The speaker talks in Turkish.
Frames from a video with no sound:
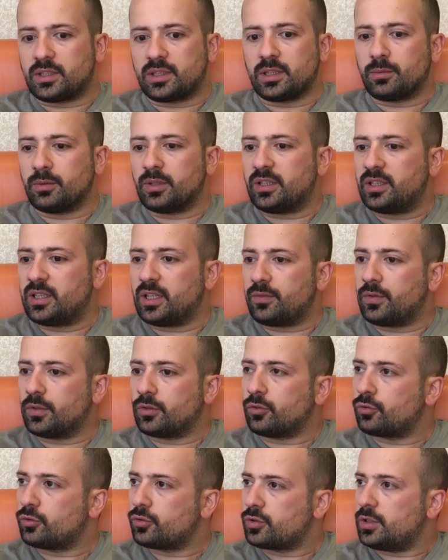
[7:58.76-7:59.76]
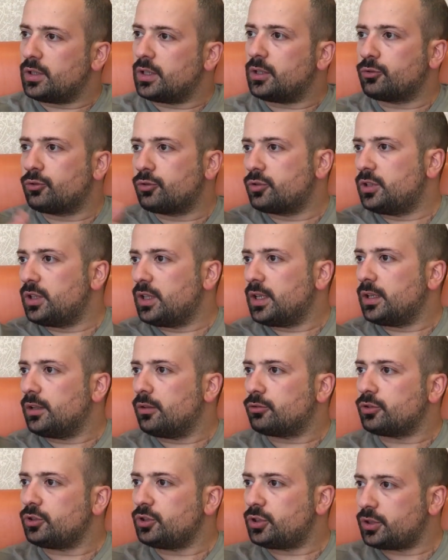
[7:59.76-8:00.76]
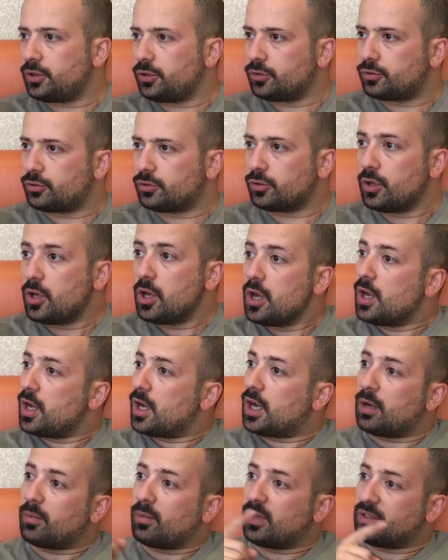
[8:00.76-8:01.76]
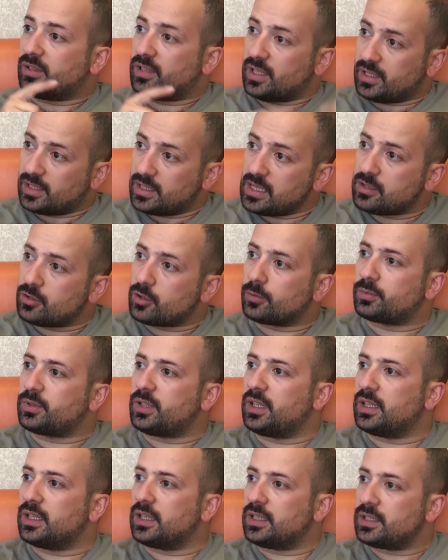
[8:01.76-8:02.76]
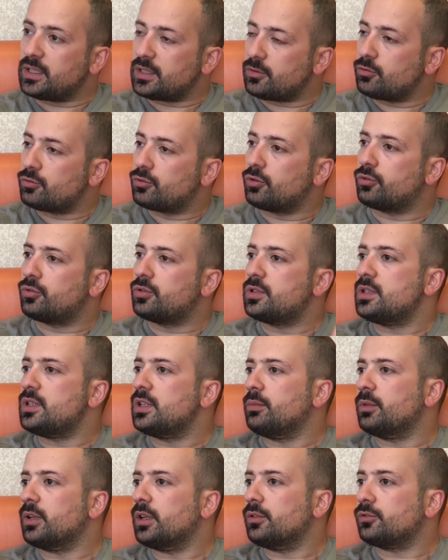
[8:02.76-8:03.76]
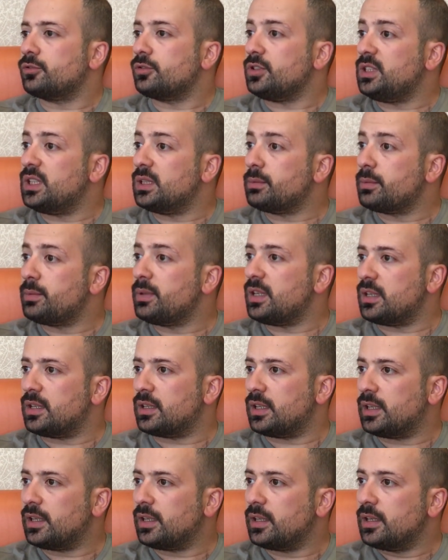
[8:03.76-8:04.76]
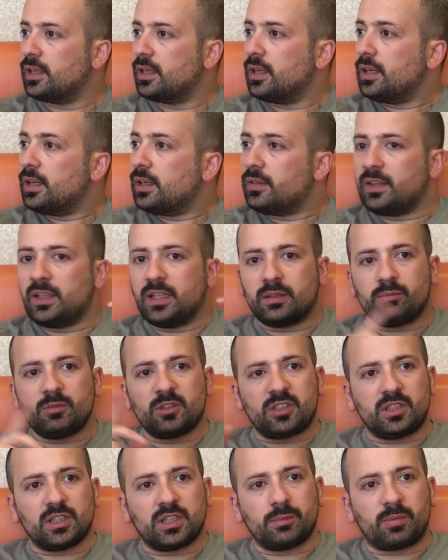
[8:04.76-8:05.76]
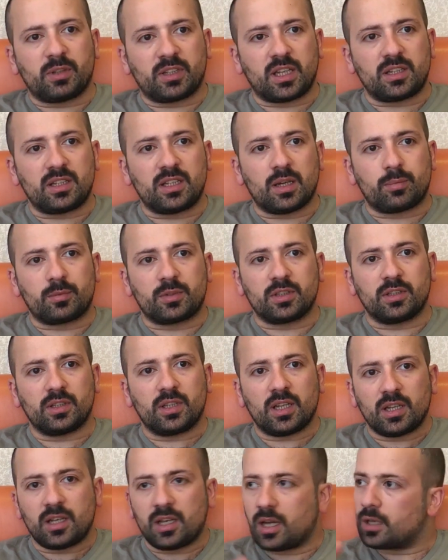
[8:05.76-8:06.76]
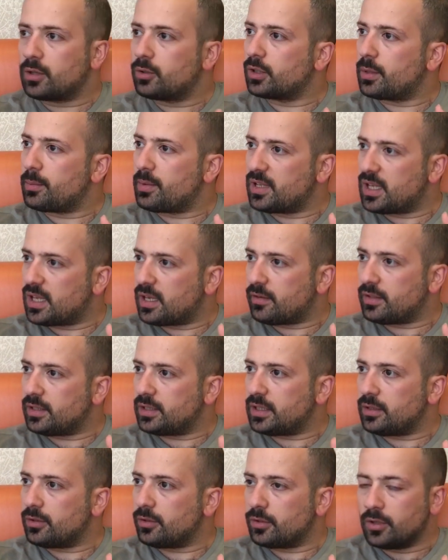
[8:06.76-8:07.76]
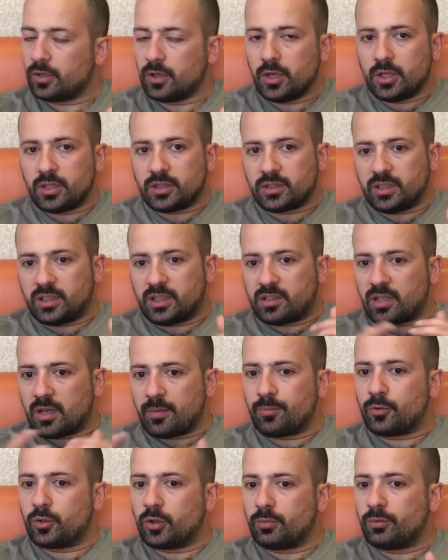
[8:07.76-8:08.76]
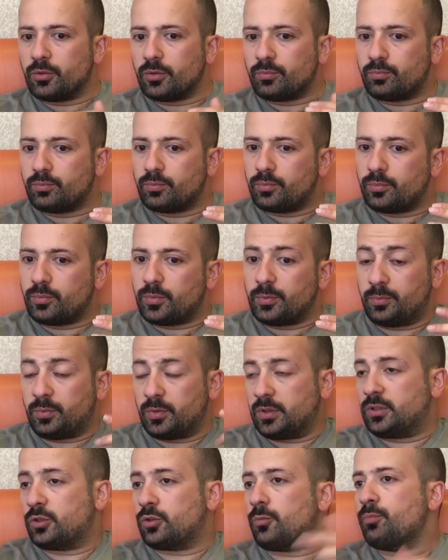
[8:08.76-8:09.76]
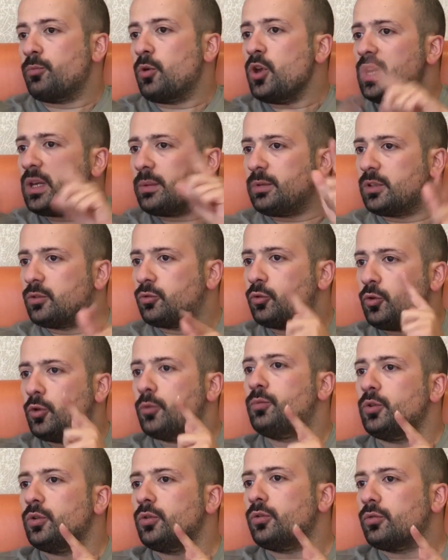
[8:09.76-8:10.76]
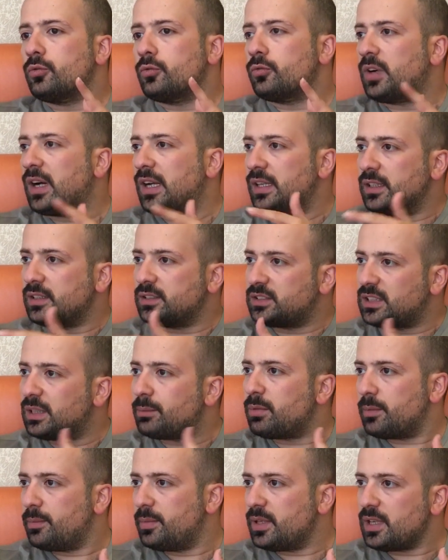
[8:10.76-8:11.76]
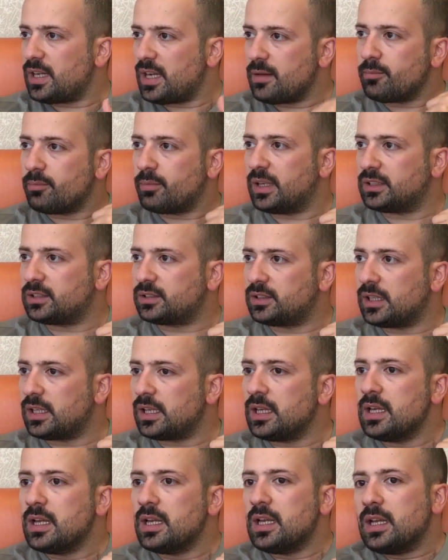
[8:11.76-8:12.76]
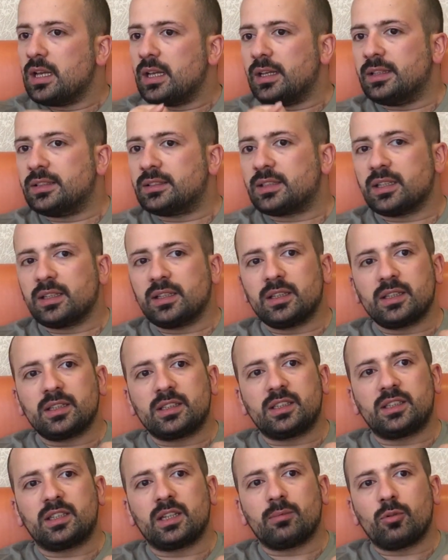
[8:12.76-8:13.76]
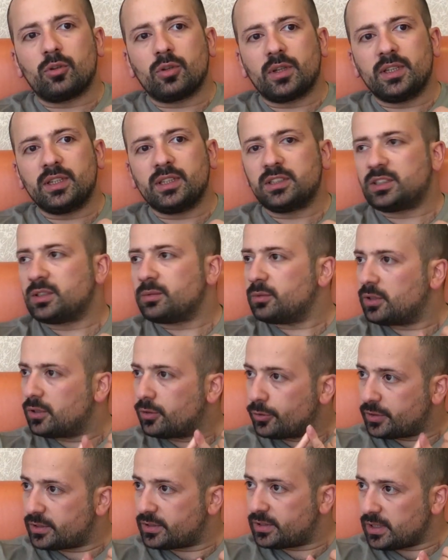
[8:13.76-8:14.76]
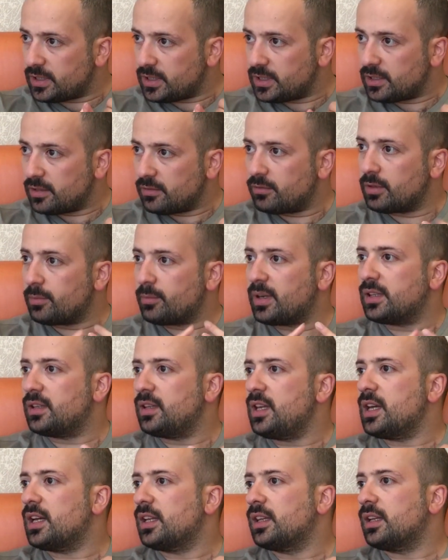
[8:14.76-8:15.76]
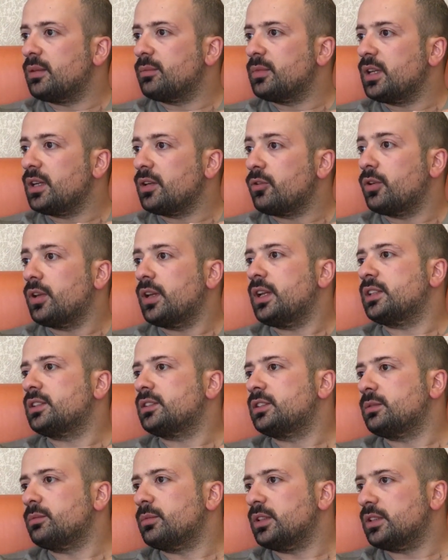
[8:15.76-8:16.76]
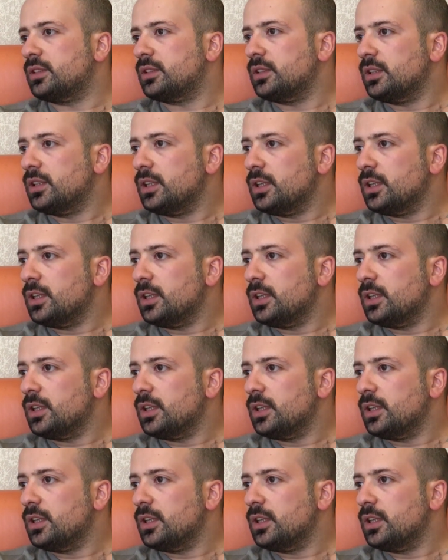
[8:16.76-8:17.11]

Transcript: Kitabın etiket fiyatı 30 lira. 30 lira alıyorsun, evet. çıkıyorsun. Evet. Ama dr.com.tr'ye git %30 indirimli alıyorsun. 21 lira. Hı hı. Ve 70 lira paket yaptığında kargo da bedavaya geliyor. Hı hı. Şimdi kitap kulübünün böyle bir kulübün varlık sebebi en başta insanların kitabı olan erişimini lojistik ve maddi anlamda kolaylaştırmalı. Hı